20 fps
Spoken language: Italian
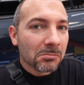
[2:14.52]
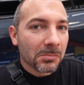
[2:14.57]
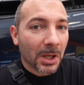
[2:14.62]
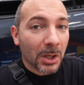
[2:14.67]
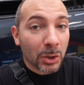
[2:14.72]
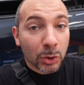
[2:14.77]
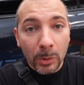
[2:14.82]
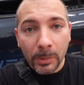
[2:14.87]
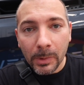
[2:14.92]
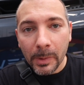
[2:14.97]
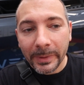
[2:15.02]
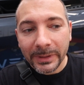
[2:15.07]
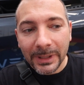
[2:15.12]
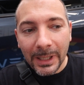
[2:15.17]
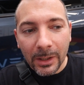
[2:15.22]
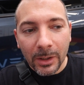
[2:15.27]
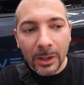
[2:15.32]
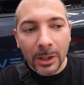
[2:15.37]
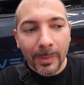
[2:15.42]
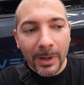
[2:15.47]
Il suo
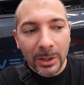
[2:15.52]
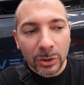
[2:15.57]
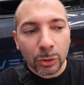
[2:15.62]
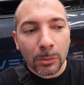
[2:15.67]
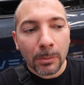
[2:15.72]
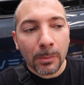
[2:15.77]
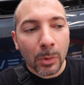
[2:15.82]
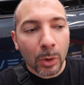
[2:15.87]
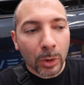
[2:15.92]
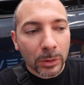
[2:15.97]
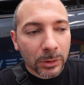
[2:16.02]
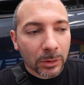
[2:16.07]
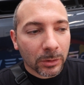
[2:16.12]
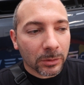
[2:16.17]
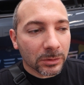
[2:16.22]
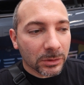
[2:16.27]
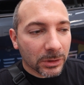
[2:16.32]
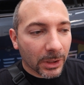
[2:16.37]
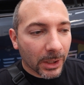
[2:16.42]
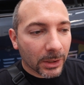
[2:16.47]
proprietario è rimasto molto
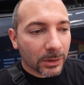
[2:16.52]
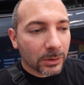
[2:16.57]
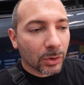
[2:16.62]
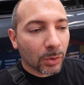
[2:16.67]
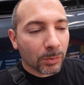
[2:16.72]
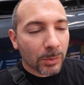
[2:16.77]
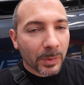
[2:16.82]
contento,